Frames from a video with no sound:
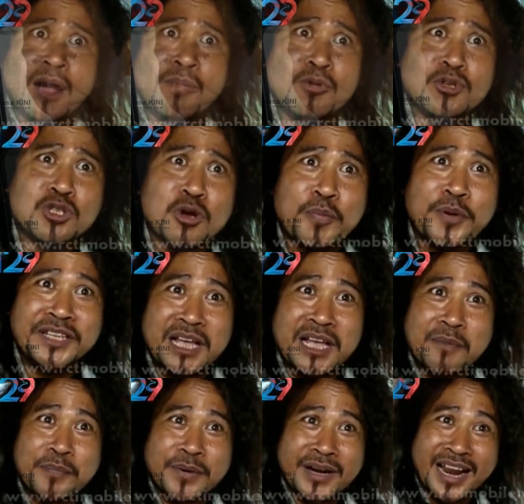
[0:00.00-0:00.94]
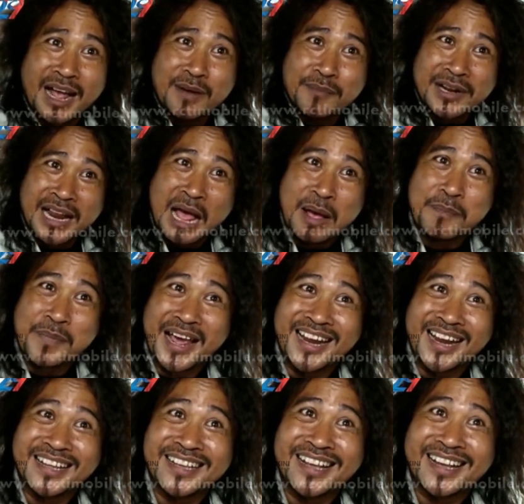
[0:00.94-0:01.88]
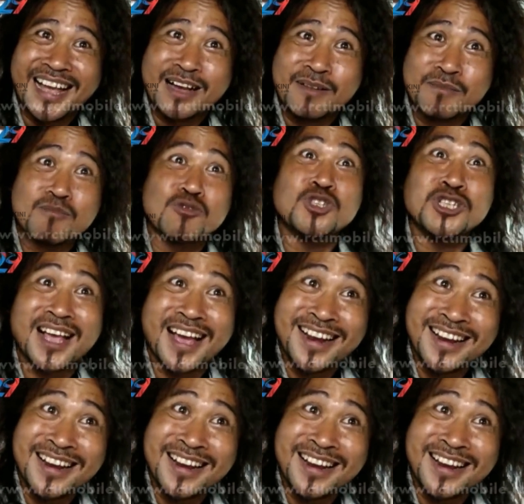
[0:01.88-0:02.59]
Kamu copet yang pernah ngambil HP anaknya Kang Mus